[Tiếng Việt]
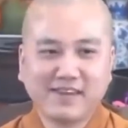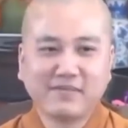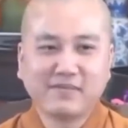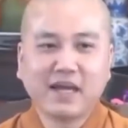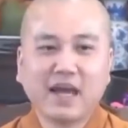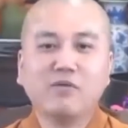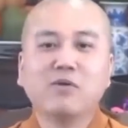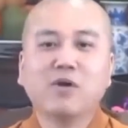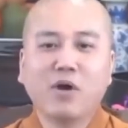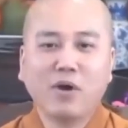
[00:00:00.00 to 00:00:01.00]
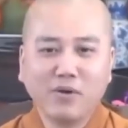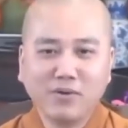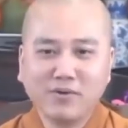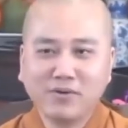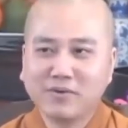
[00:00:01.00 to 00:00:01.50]
phải không là ông
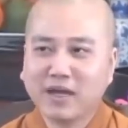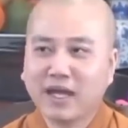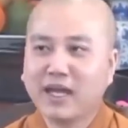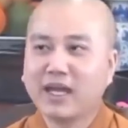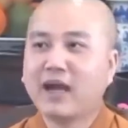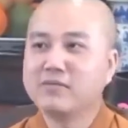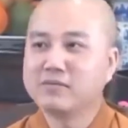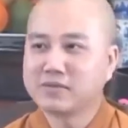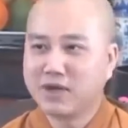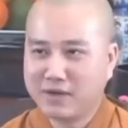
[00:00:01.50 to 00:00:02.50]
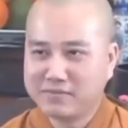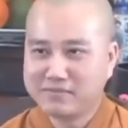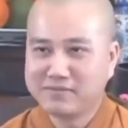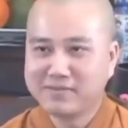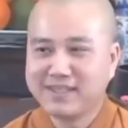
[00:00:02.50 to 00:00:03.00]
hổ hay là ông
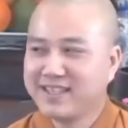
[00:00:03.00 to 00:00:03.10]
cọp